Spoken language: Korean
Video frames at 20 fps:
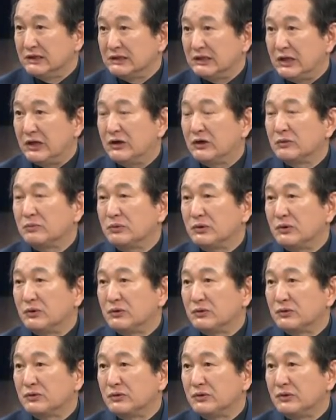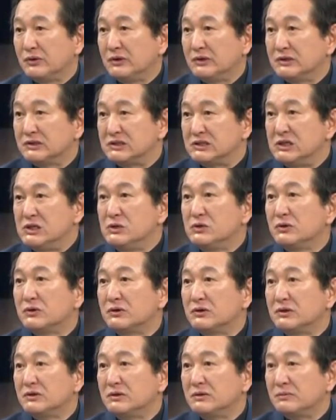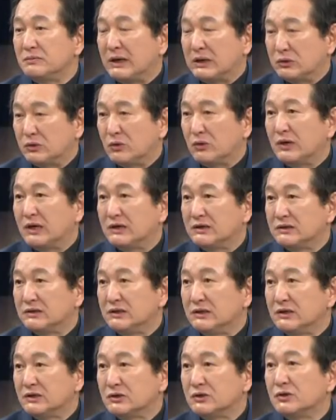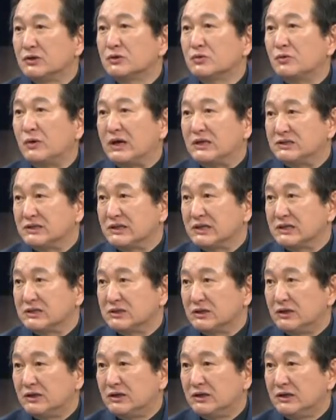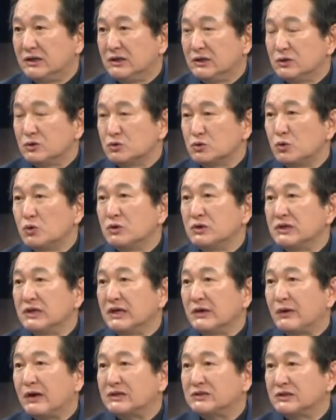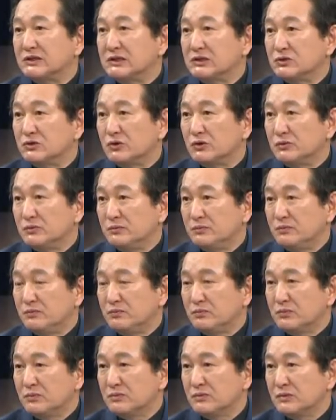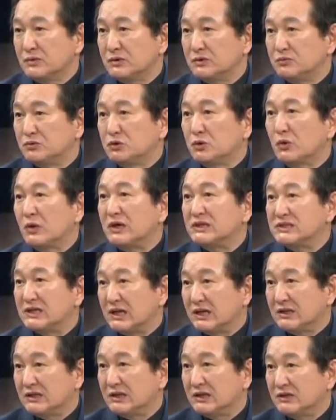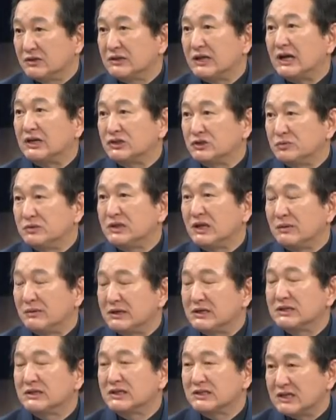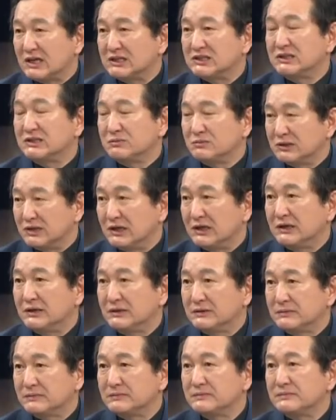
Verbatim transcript: 대형 병원으로 진료를 받도록 하는 그런 과정에서 초기의 과정이 조금 그 부족하지 않았나 그런 아쉬움이 남아 있는 게 사실입니다. 네. 네.